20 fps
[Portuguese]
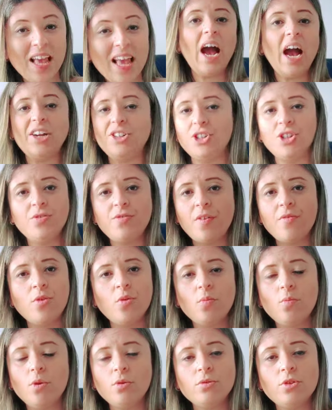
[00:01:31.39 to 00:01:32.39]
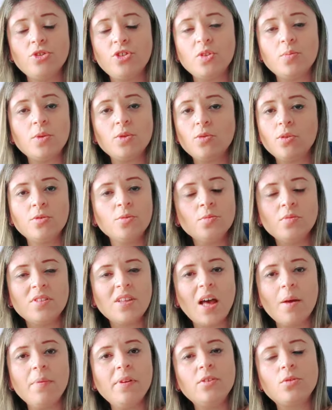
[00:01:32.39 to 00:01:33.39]
A gente vive num mundo onde as pessoas não
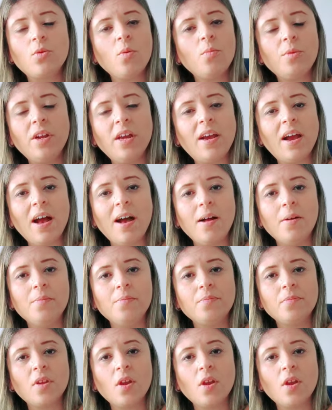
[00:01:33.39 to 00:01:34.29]
sabem se comunicar,